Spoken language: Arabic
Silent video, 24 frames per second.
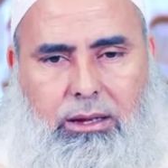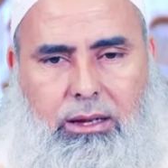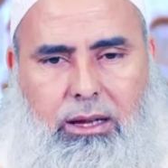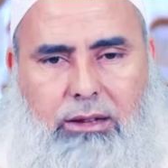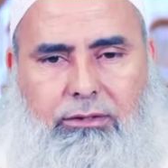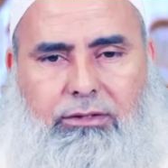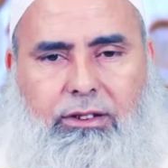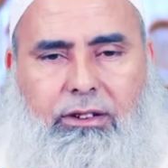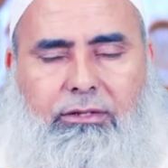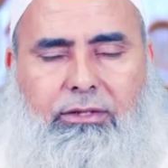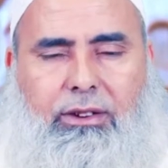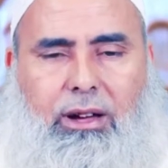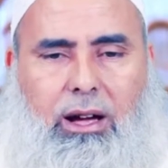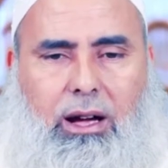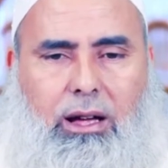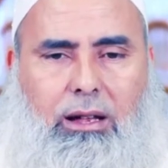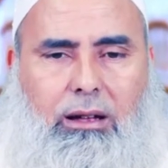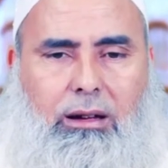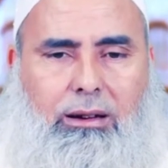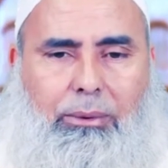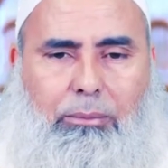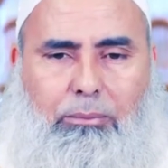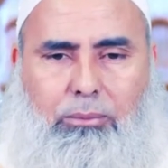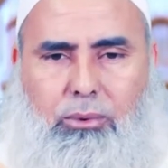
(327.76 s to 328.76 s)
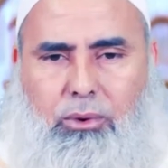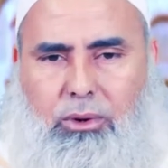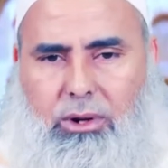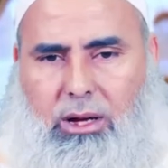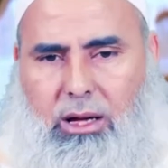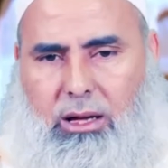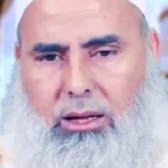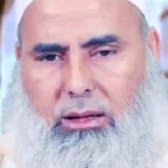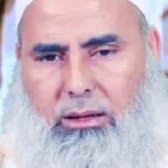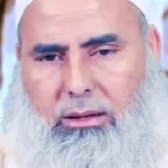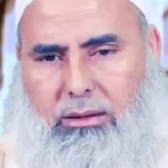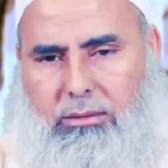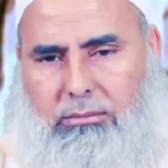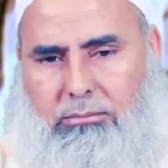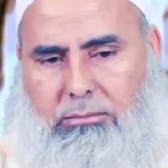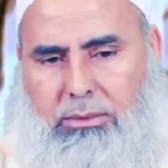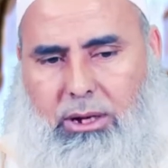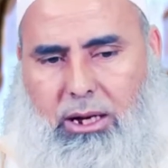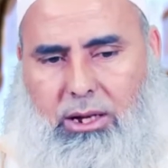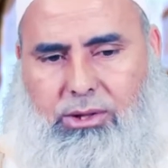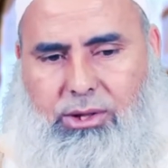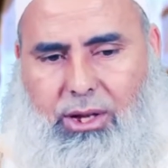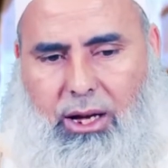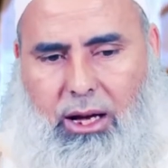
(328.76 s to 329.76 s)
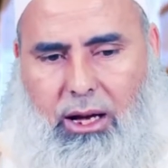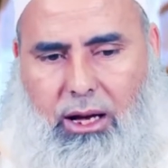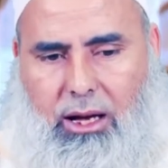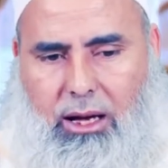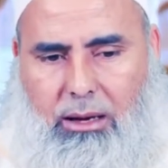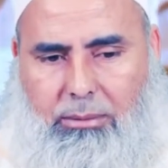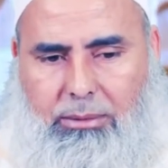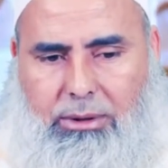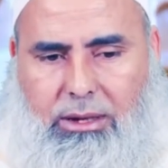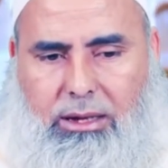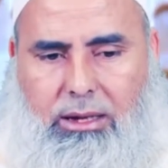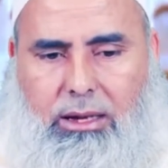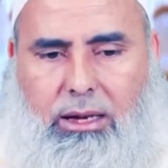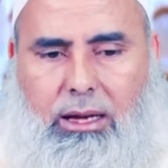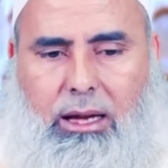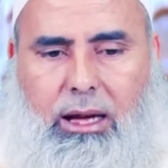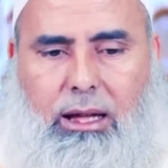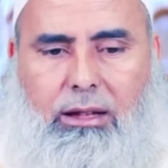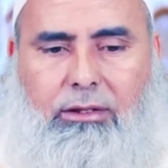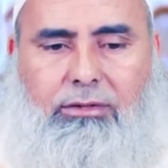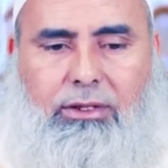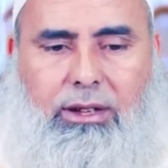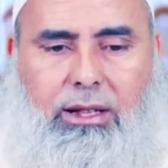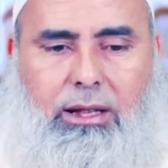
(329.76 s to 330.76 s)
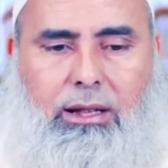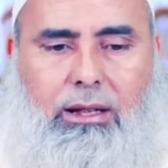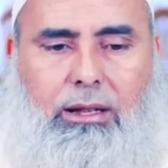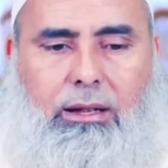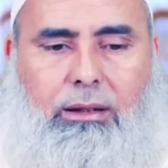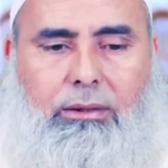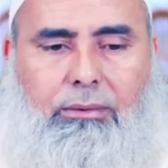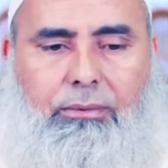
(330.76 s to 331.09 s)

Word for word: كيف فعل ربك بأصحاب الفيل